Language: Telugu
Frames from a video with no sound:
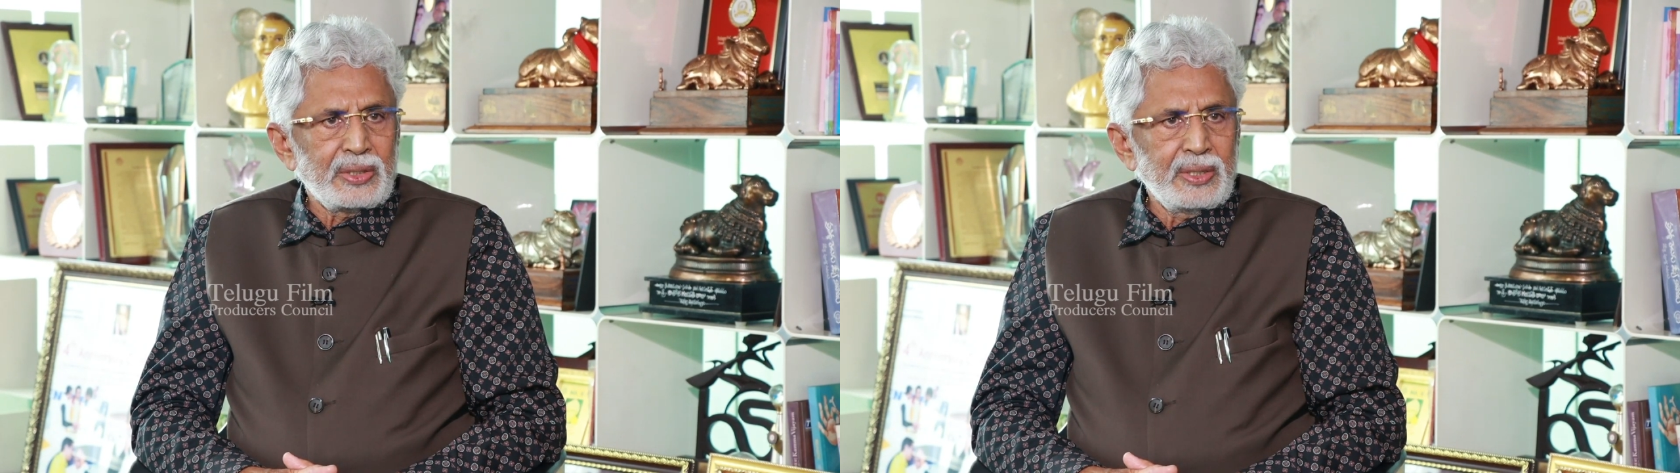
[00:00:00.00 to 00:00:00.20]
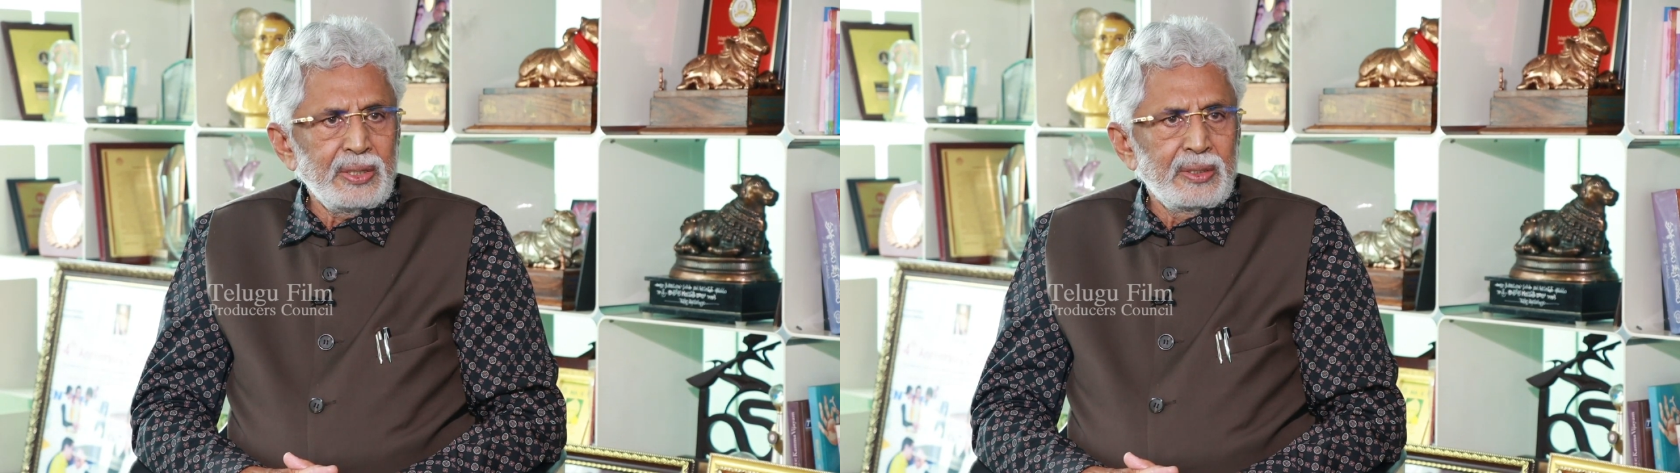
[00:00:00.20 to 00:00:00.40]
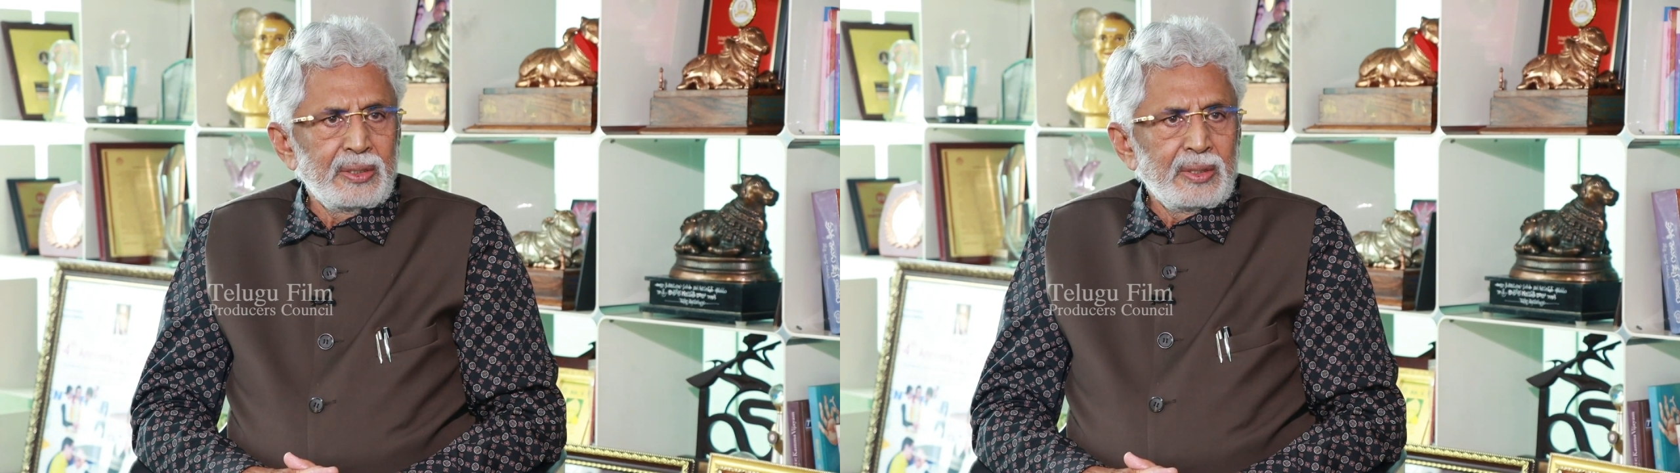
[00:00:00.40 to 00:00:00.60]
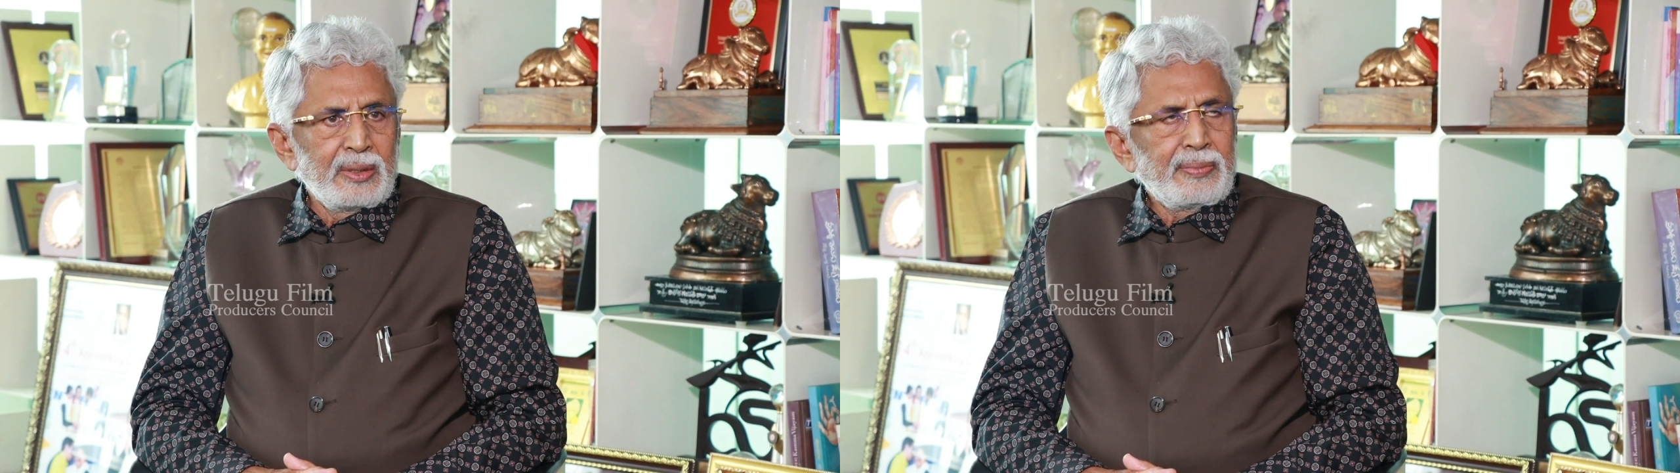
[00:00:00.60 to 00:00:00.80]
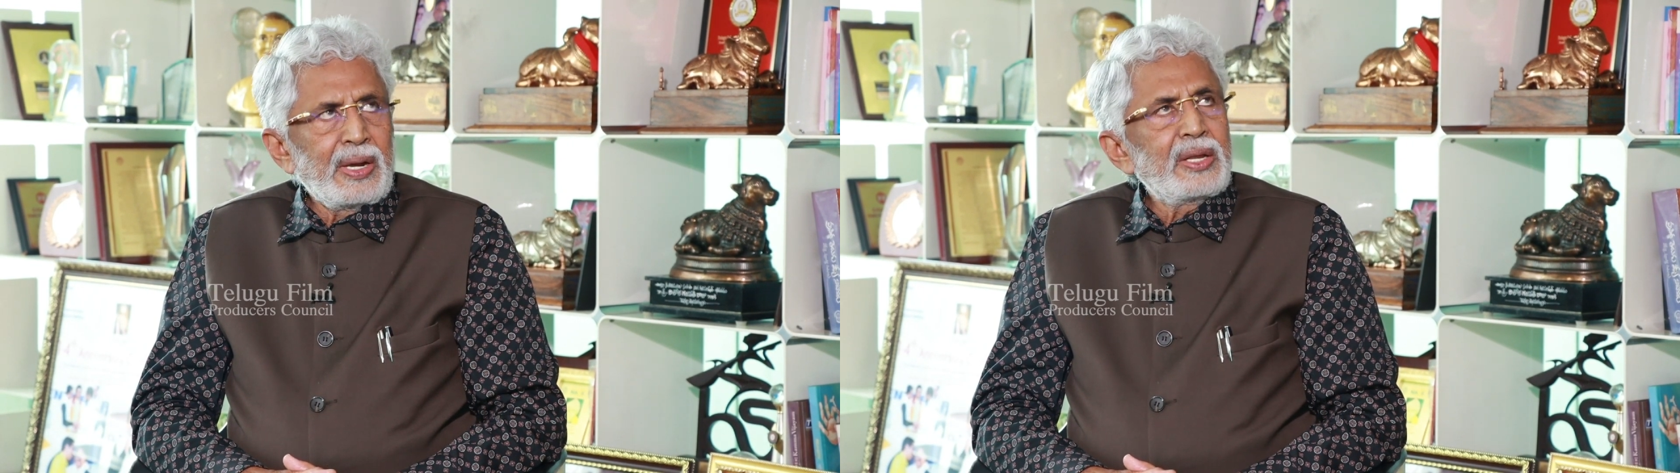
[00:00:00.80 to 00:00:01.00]
అది
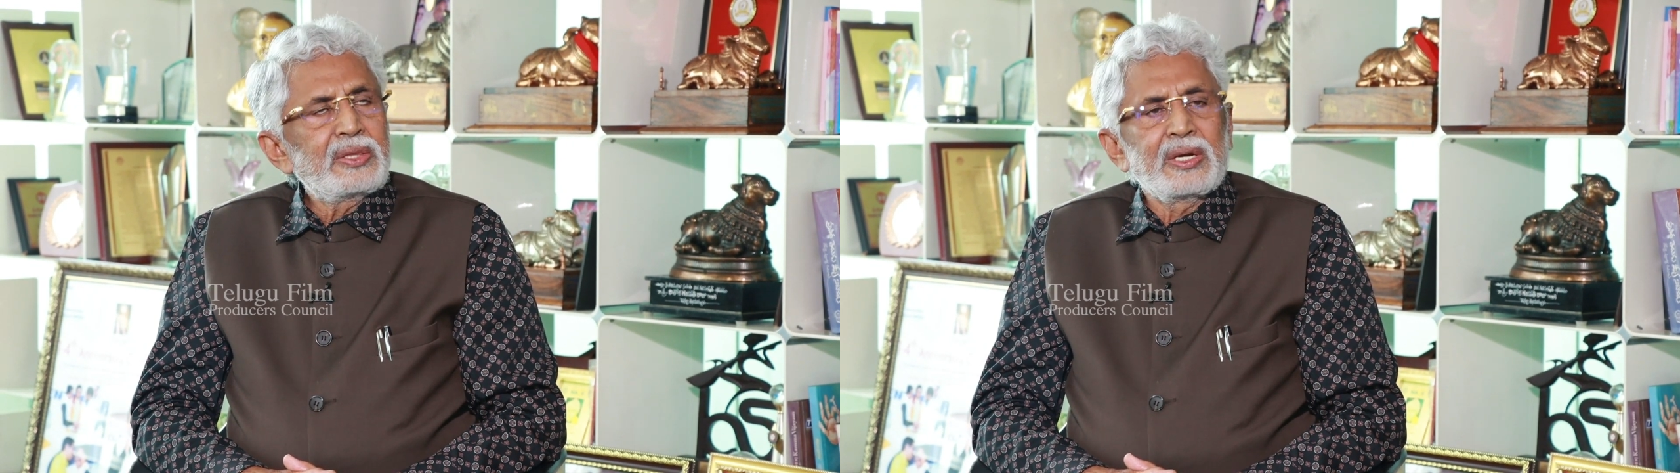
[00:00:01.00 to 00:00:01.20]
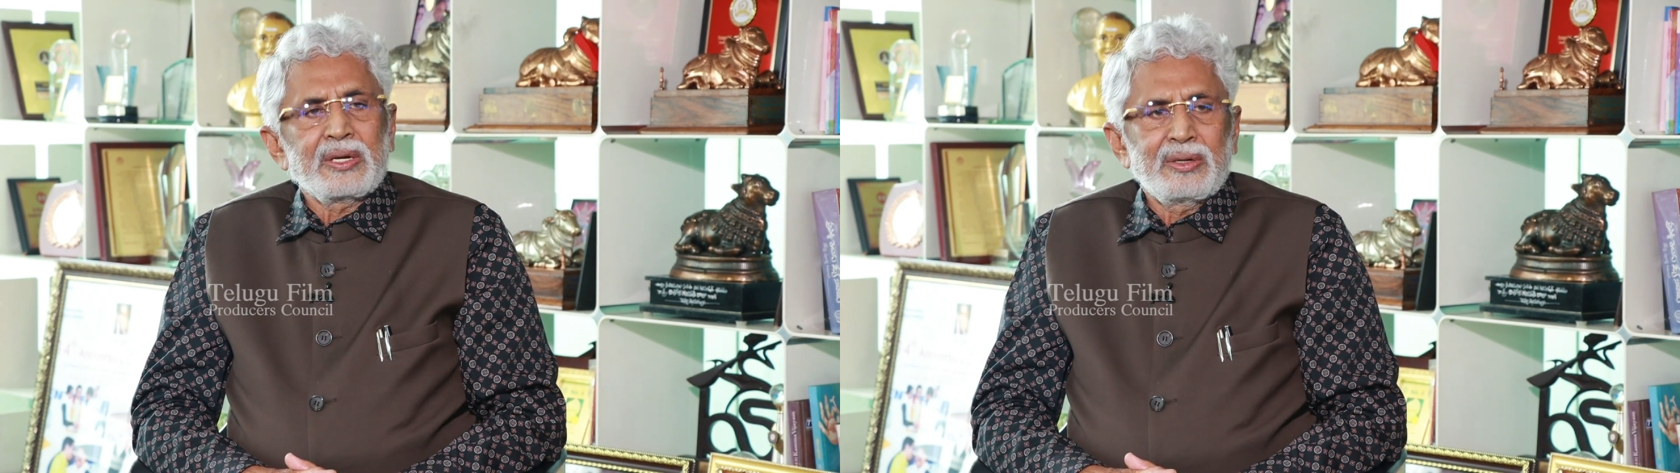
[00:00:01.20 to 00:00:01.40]
పెద్ద